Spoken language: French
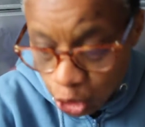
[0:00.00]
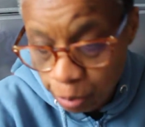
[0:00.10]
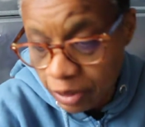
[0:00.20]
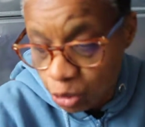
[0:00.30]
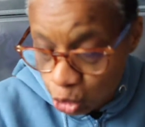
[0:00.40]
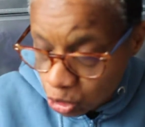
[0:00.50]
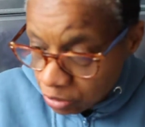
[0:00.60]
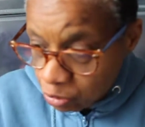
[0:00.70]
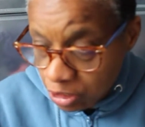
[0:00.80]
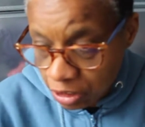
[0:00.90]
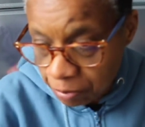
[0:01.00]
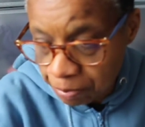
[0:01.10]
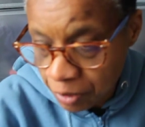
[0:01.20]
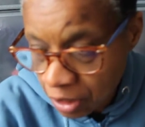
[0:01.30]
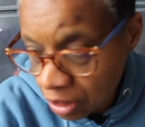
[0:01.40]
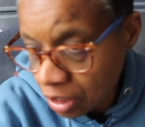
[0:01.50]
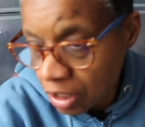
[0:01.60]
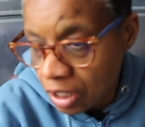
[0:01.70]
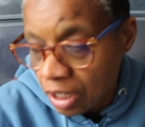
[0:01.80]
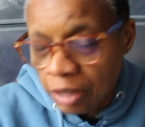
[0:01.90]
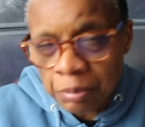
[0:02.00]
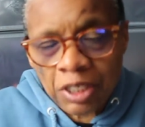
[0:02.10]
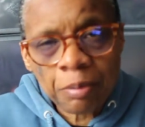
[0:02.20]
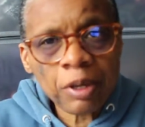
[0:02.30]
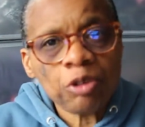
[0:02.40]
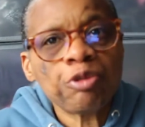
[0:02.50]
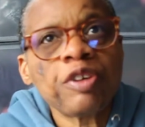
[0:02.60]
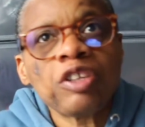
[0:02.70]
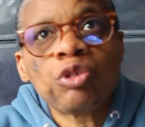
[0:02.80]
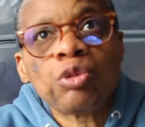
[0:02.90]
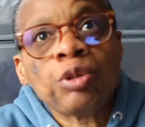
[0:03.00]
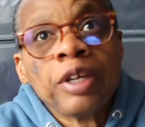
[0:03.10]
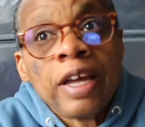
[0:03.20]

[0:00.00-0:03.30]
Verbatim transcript: j'ai pas grand chose à vous dire. Mais à part le fait que,